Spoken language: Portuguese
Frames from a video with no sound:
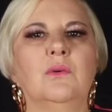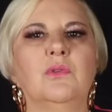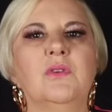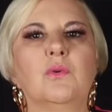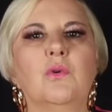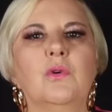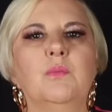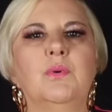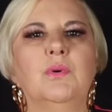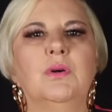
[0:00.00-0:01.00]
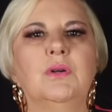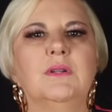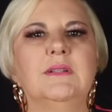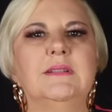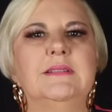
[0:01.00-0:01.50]
O seu corpo
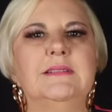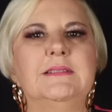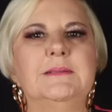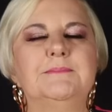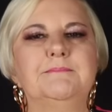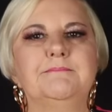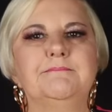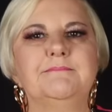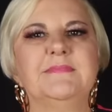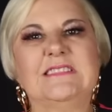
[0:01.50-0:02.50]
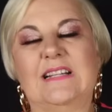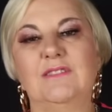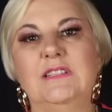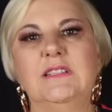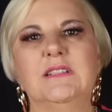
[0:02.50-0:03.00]
é,
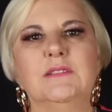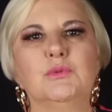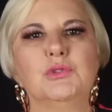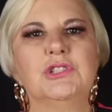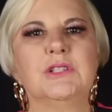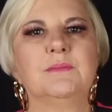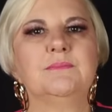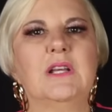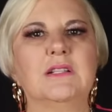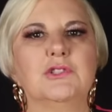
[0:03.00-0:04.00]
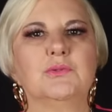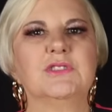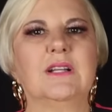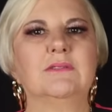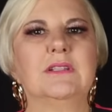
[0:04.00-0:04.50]
estava ali, né, no chão, ela tinha um
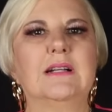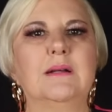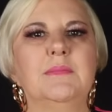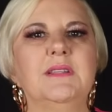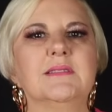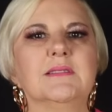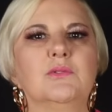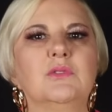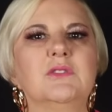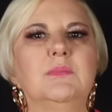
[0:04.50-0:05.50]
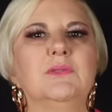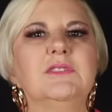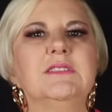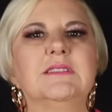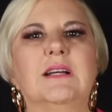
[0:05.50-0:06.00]
saco na cabeça, suas
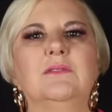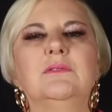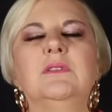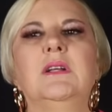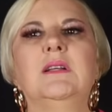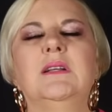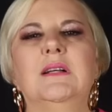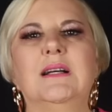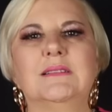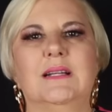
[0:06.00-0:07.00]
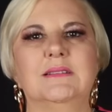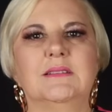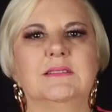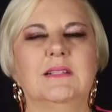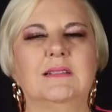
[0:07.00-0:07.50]
mãos estavam
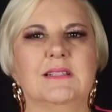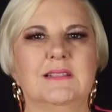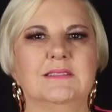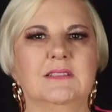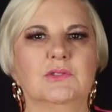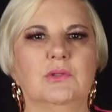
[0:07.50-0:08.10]
atadas atrás das